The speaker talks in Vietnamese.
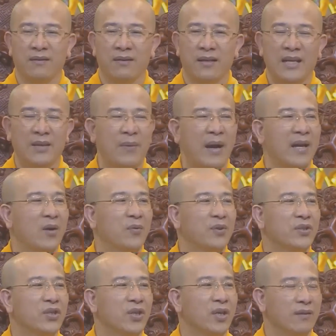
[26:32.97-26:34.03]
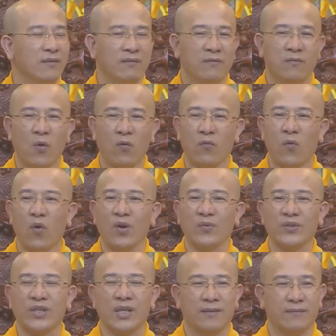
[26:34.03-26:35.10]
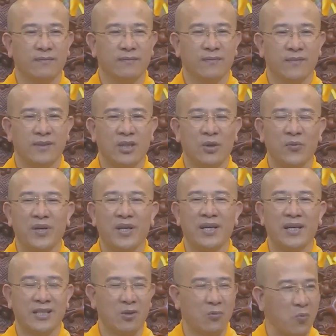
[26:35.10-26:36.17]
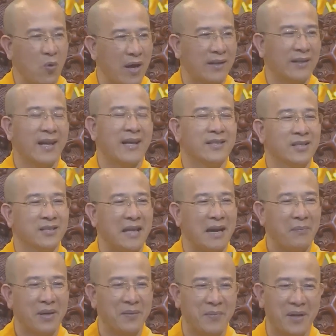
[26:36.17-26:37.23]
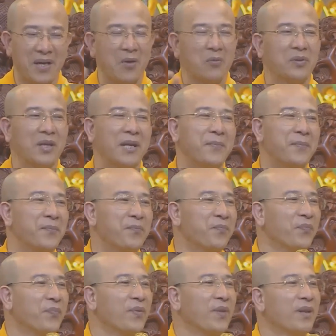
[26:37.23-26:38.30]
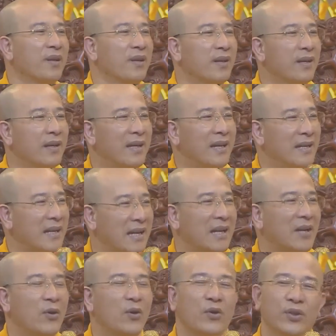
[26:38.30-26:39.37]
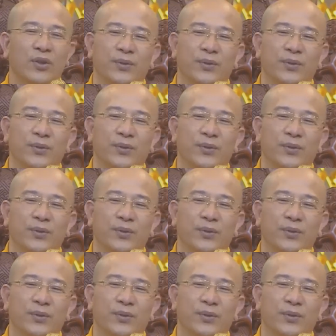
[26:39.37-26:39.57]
lễ bái ông ấy trước, phục vụ ông trước, trong khi là trong đoàn thể chư tăng mình không tìm. Cái này là lỗi.